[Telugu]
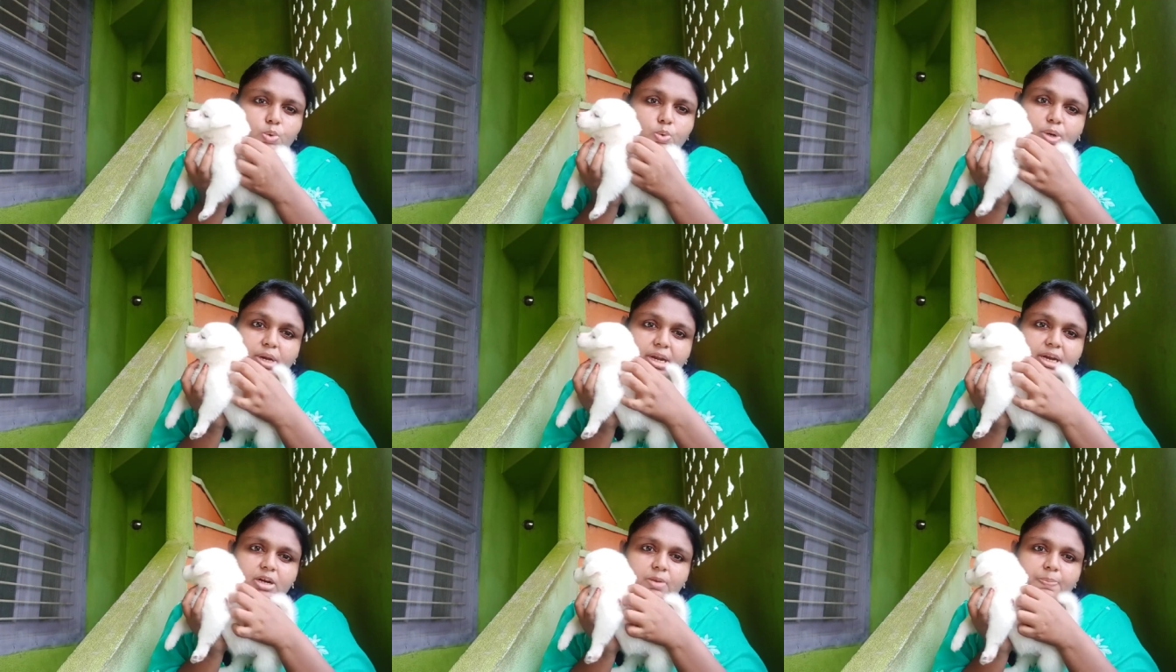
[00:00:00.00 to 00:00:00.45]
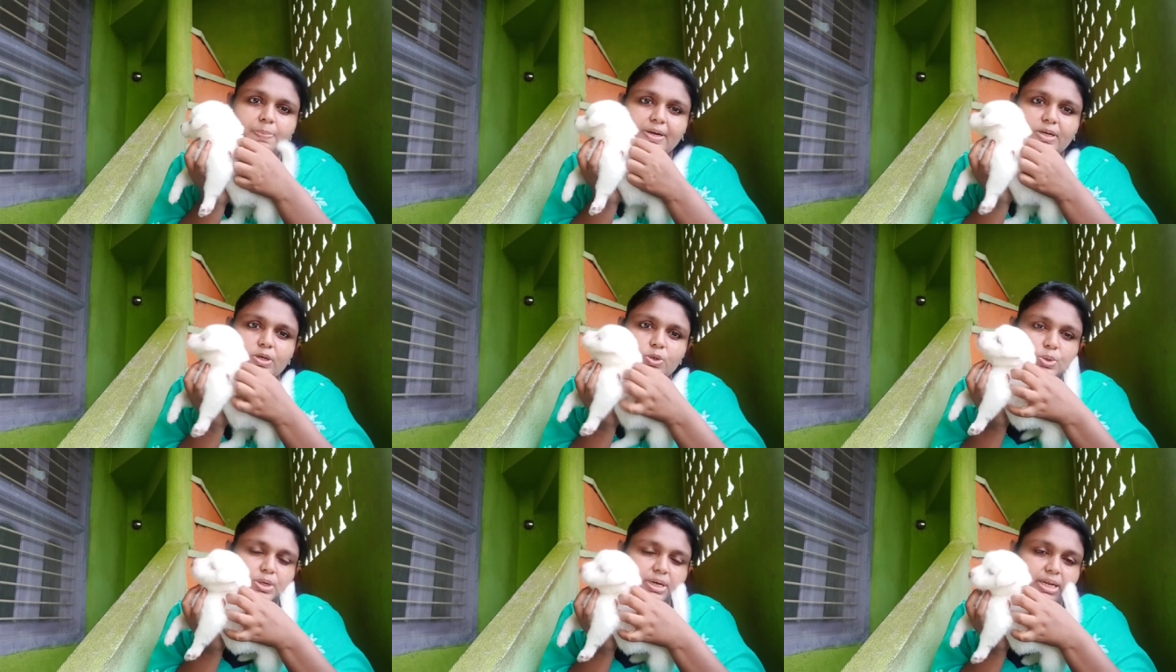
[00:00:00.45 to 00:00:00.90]
ఉలన్ని
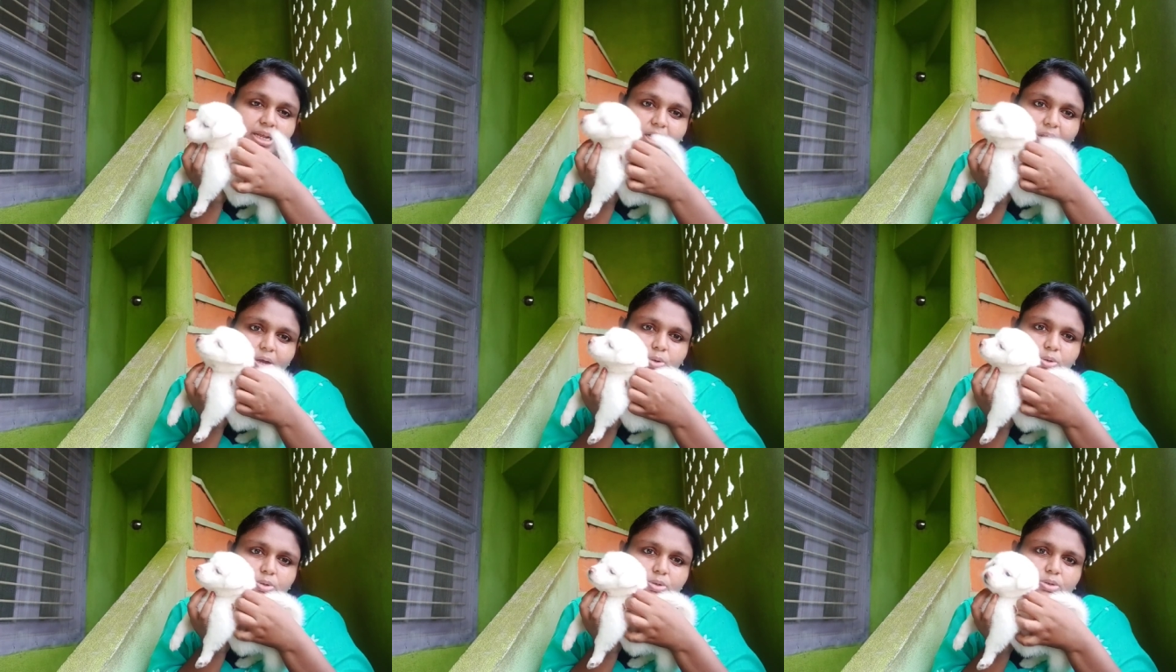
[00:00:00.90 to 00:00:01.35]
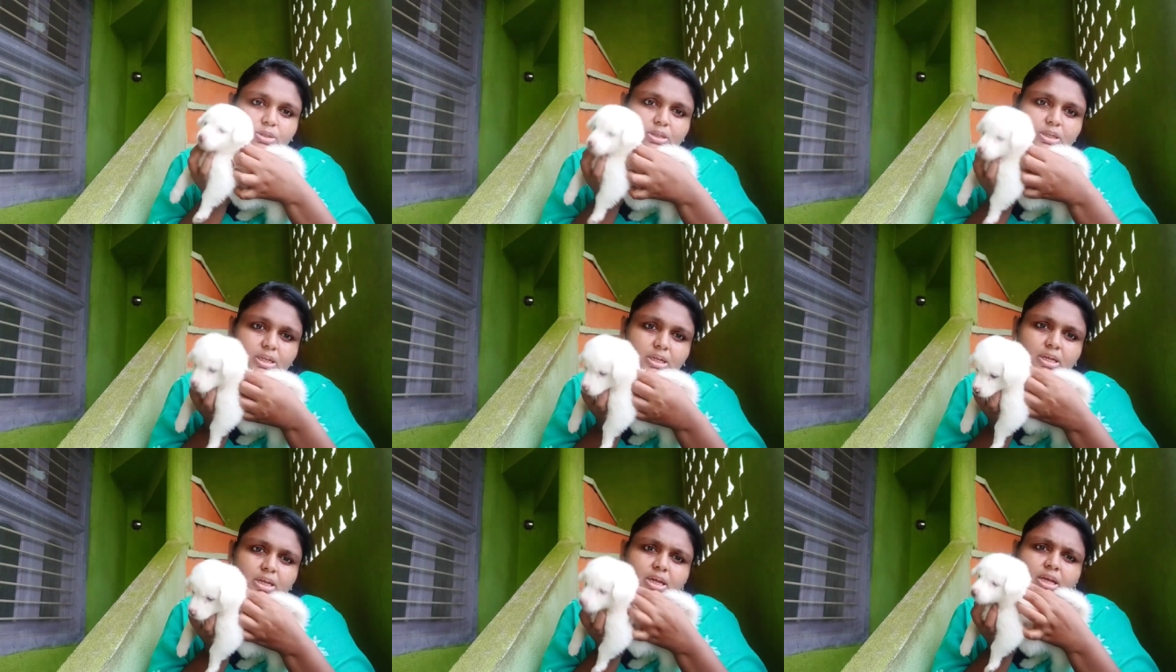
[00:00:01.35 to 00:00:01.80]
పట్టుకుంటే ఎలా
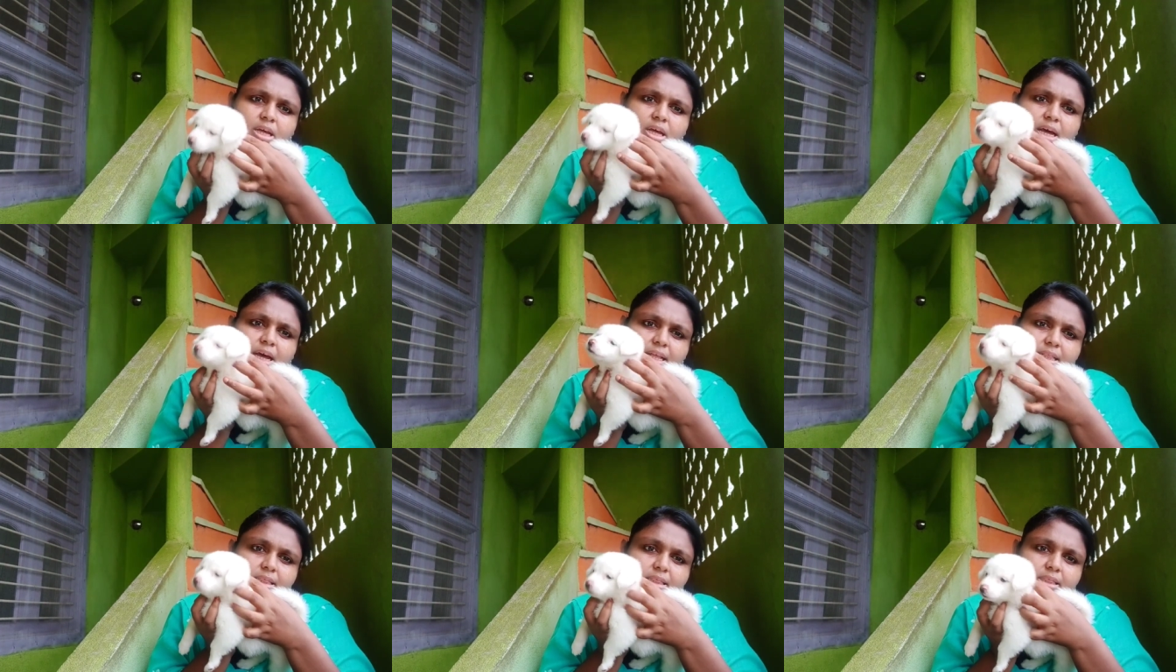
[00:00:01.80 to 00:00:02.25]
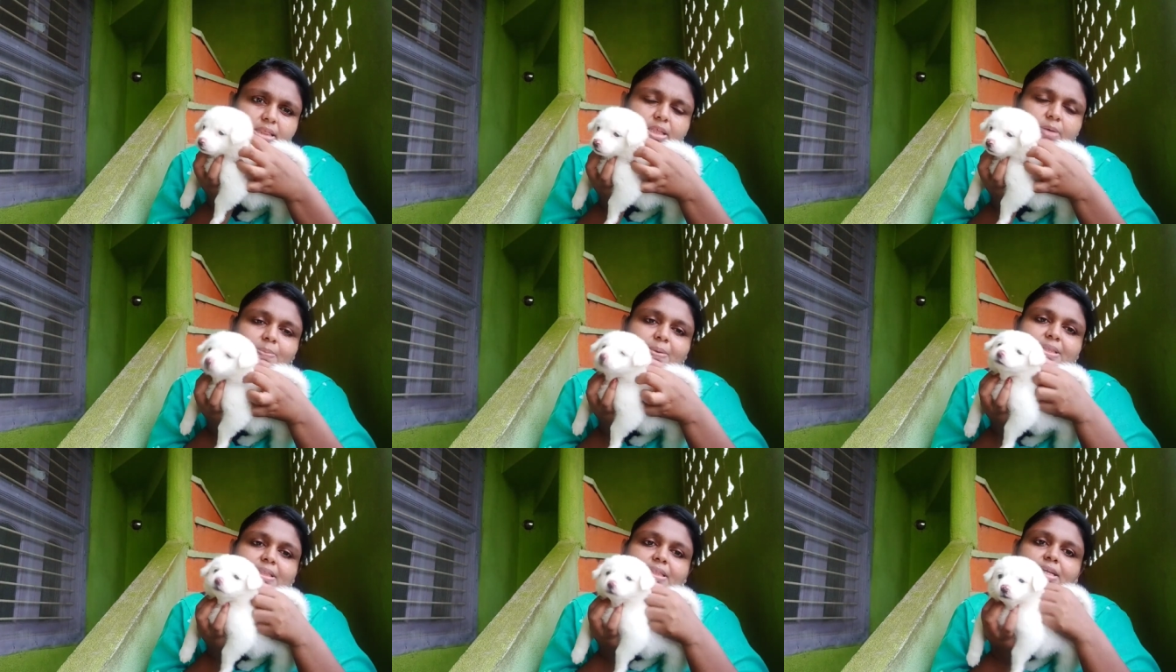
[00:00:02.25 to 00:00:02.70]
ఉంటుంది అంత
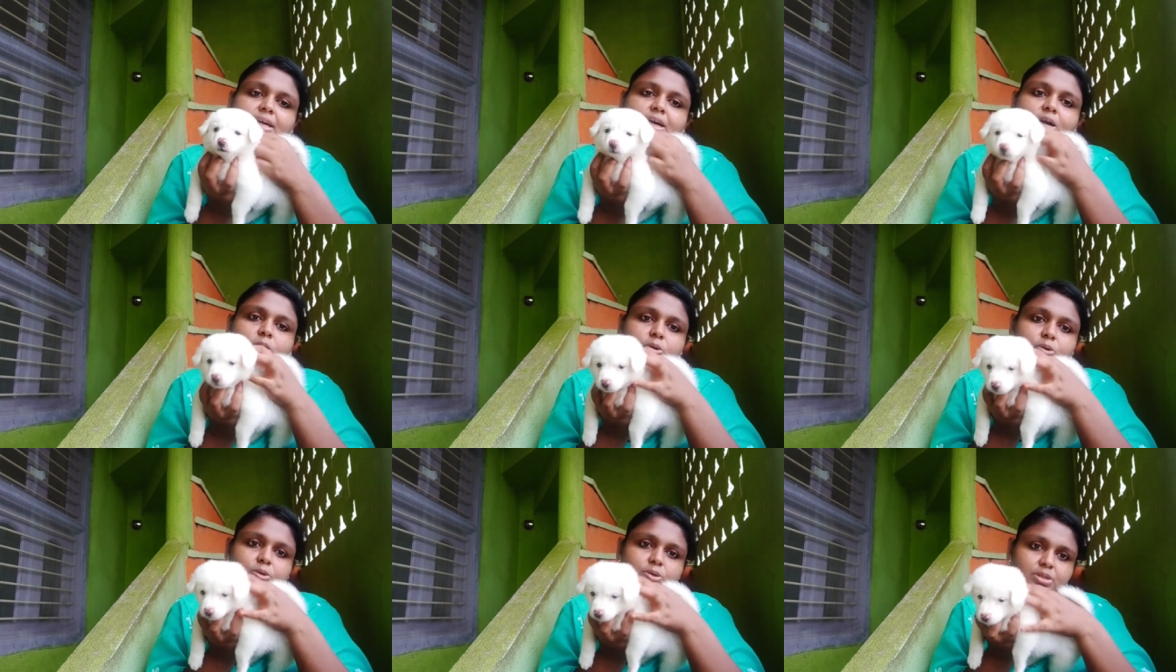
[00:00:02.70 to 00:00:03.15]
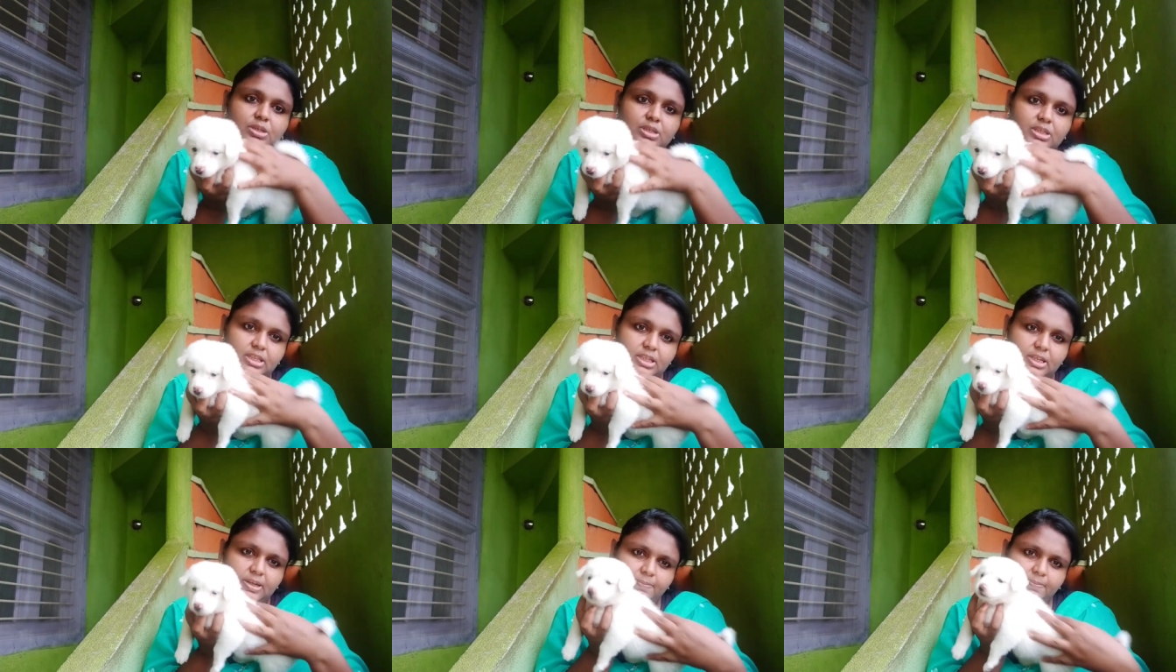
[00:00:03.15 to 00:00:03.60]
మెత్తగా ఉంటుంది
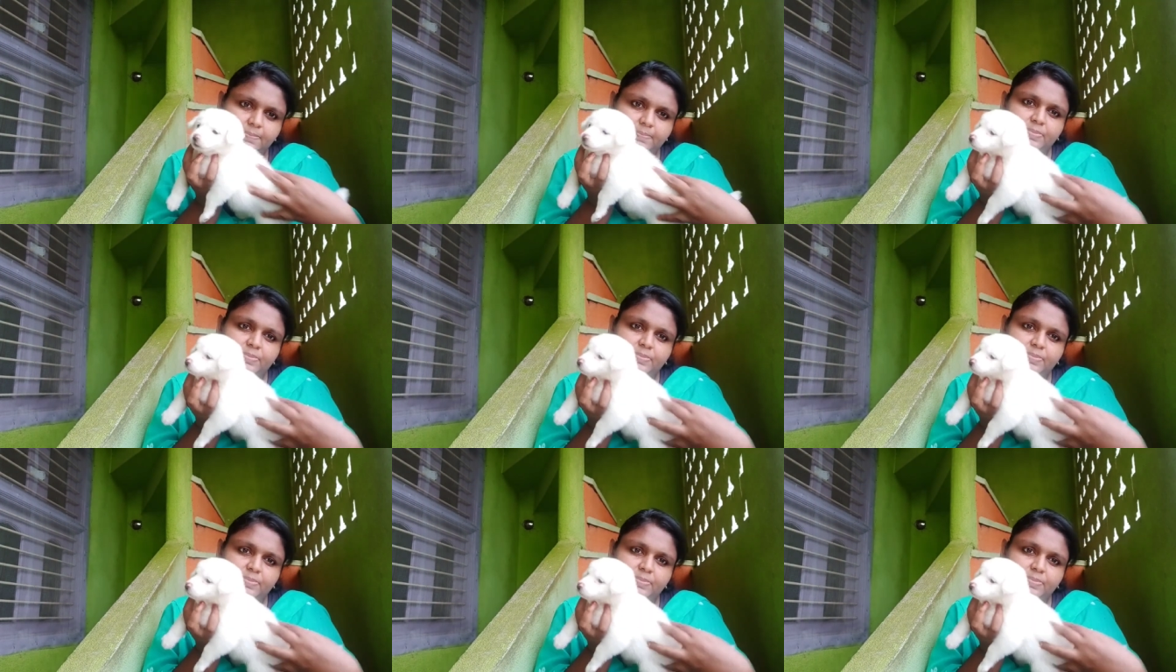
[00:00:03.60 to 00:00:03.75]
ఇది